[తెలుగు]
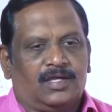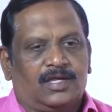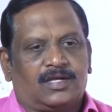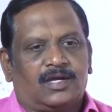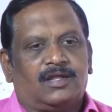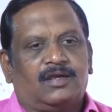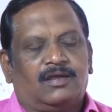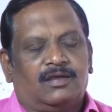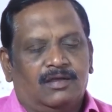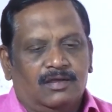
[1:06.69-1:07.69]
ఎక్కడ
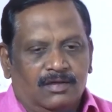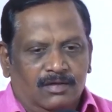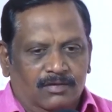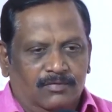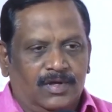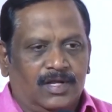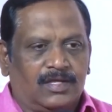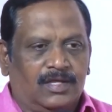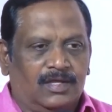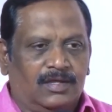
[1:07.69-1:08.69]

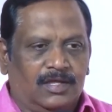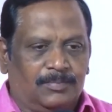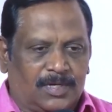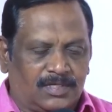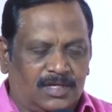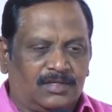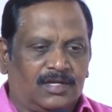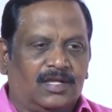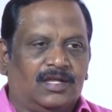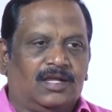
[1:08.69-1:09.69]
వీళ్ళకి ఈ
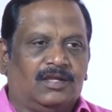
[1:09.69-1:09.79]
ప్రజలందరికీ